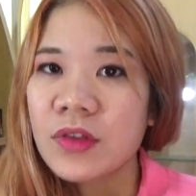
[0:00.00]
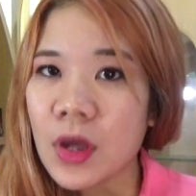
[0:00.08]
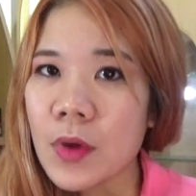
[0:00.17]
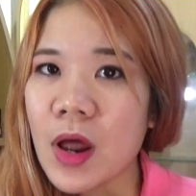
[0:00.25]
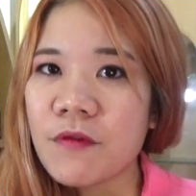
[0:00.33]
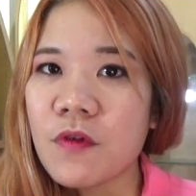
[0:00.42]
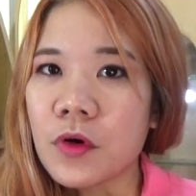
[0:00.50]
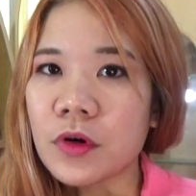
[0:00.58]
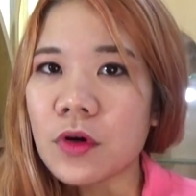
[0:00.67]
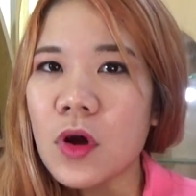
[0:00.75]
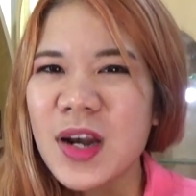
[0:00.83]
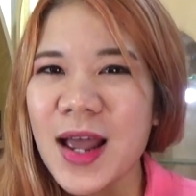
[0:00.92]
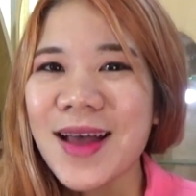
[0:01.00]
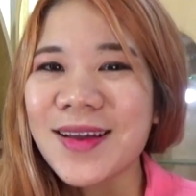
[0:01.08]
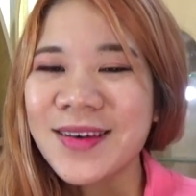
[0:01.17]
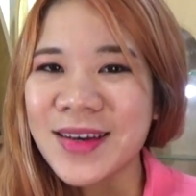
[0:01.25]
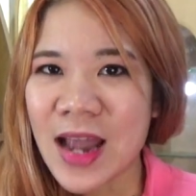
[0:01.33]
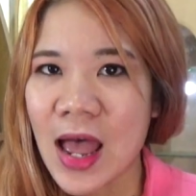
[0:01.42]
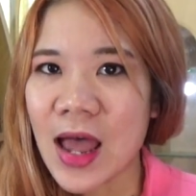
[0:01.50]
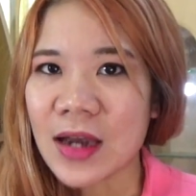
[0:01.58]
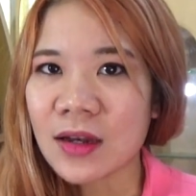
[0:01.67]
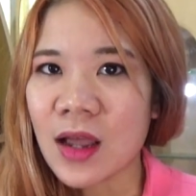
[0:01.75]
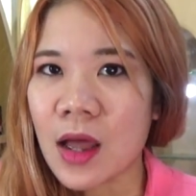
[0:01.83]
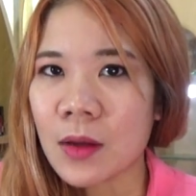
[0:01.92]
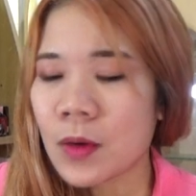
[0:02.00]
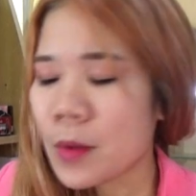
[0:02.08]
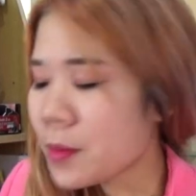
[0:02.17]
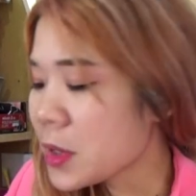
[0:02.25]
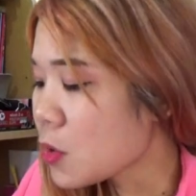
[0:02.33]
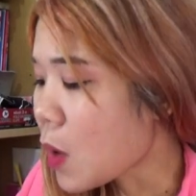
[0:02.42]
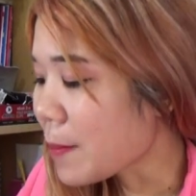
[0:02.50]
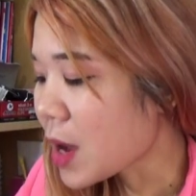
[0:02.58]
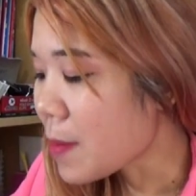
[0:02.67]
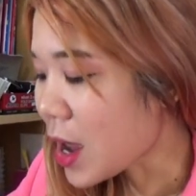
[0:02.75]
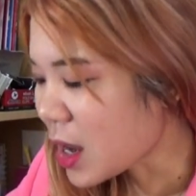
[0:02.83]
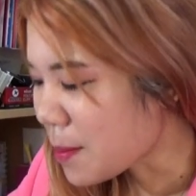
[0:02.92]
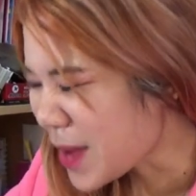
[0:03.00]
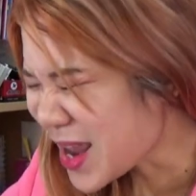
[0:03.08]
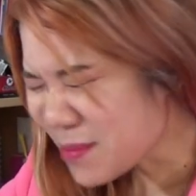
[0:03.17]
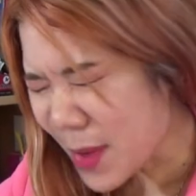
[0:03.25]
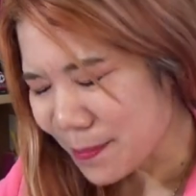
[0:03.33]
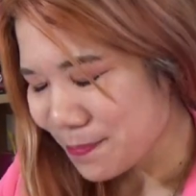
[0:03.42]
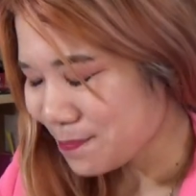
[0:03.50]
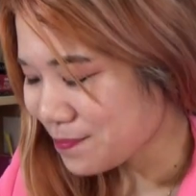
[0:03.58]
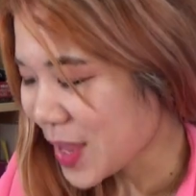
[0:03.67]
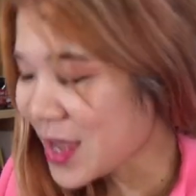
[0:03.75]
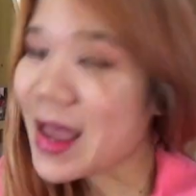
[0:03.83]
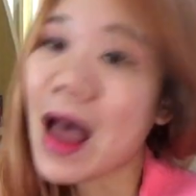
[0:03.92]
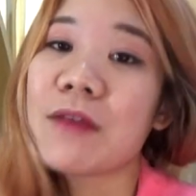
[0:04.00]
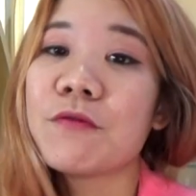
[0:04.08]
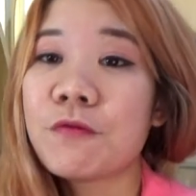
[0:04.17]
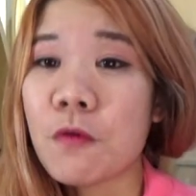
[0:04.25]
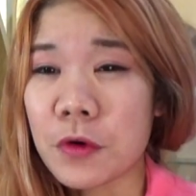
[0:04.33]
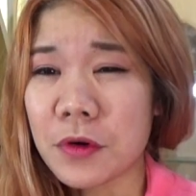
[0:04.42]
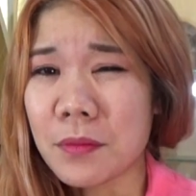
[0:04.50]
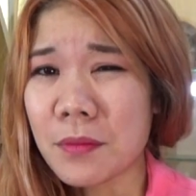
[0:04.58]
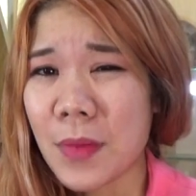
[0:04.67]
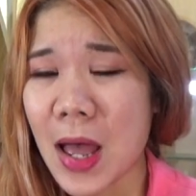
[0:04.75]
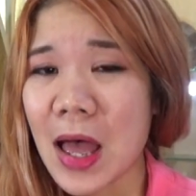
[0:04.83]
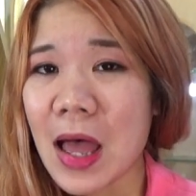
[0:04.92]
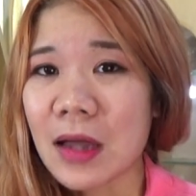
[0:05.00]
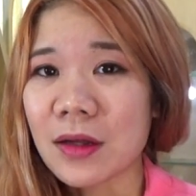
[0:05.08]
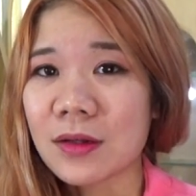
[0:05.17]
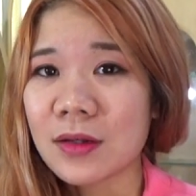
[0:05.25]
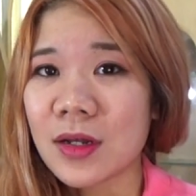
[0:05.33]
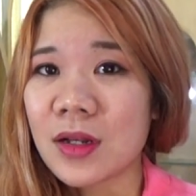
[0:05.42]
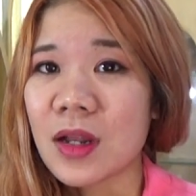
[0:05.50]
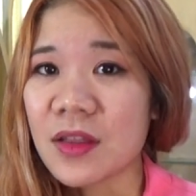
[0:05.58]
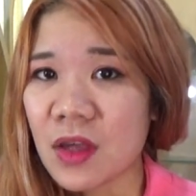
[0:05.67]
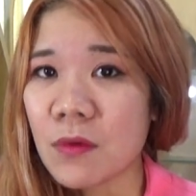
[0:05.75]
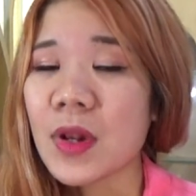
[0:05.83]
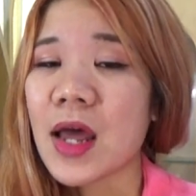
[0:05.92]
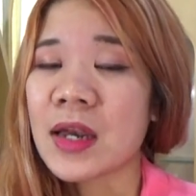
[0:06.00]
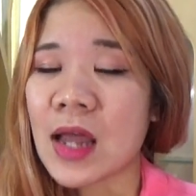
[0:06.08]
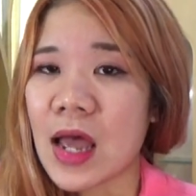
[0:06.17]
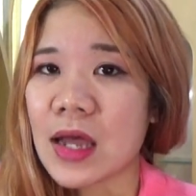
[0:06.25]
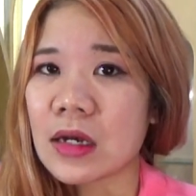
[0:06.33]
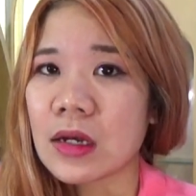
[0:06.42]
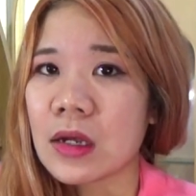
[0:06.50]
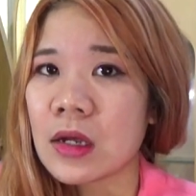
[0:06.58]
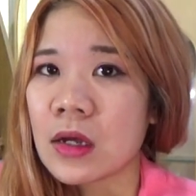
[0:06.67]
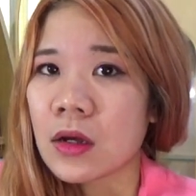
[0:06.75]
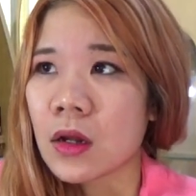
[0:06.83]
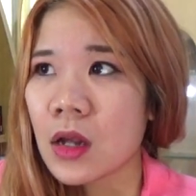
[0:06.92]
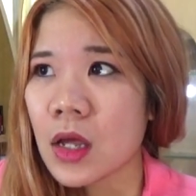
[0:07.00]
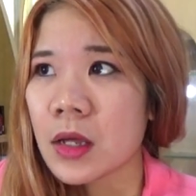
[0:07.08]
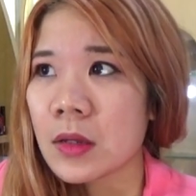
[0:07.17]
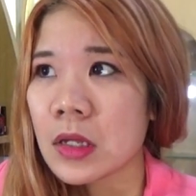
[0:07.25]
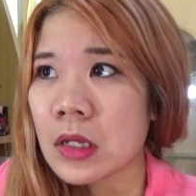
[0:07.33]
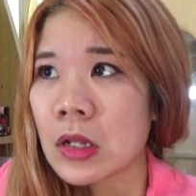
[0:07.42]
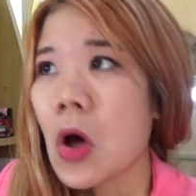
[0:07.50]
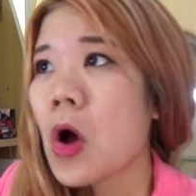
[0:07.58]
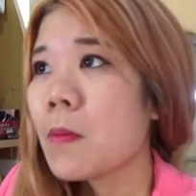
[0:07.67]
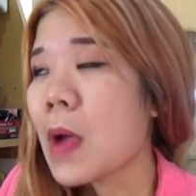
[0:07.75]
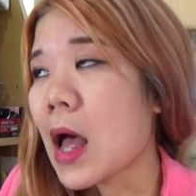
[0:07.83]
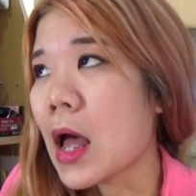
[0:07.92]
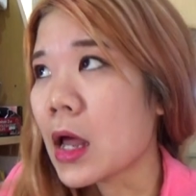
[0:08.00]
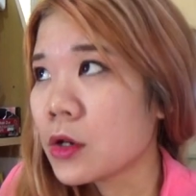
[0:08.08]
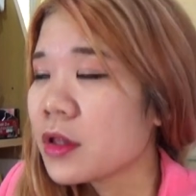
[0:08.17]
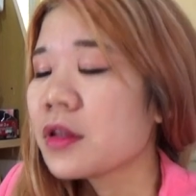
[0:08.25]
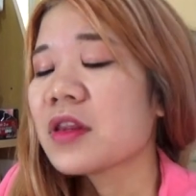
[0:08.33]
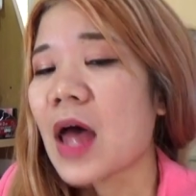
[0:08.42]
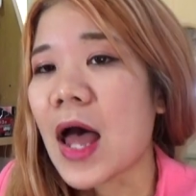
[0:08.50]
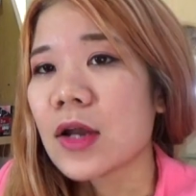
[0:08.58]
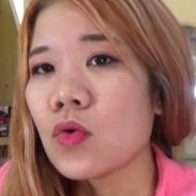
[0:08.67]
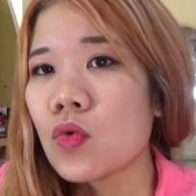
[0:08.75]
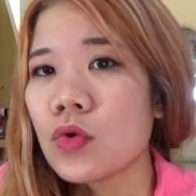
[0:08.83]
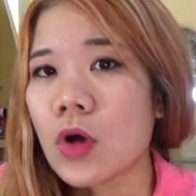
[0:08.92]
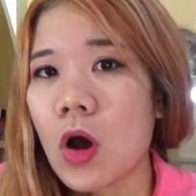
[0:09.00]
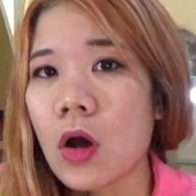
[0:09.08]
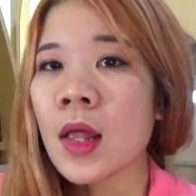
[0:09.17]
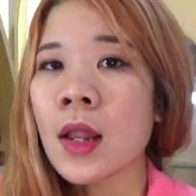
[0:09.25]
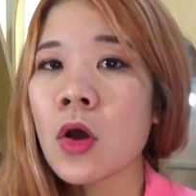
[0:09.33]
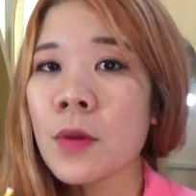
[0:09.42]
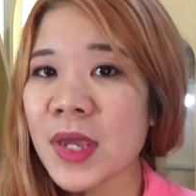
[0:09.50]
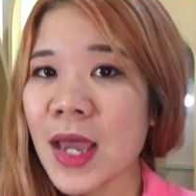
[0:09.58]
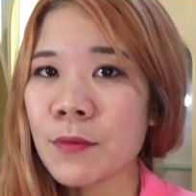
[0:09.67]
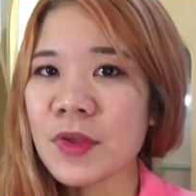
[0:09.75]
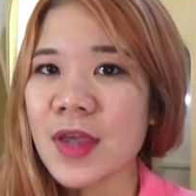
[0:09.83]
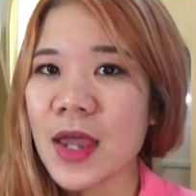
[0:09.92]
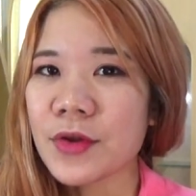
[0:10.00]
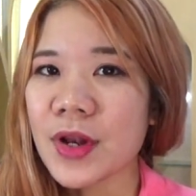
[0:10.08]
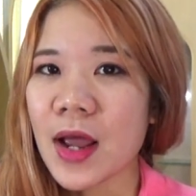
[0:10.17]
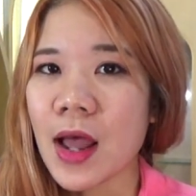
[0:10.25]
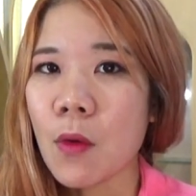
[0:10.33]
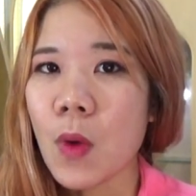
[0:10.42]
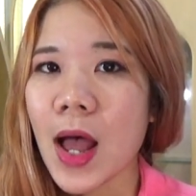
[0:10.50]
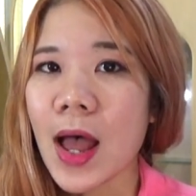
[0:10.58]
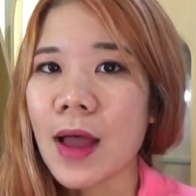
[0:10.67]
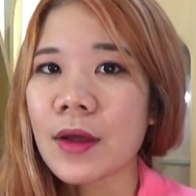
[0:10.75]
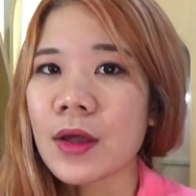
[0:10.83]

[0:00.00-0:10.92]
ใช้เวลาฝนค่อนข้างนานค่ะ แล้วมีความขมักขม้นแบบในการฝนมาก และใช้เวลานาน ก็เลยลองมาศึกษาดูเนาะแล้วก็มีงานวิจัยด้วยนะคะว่า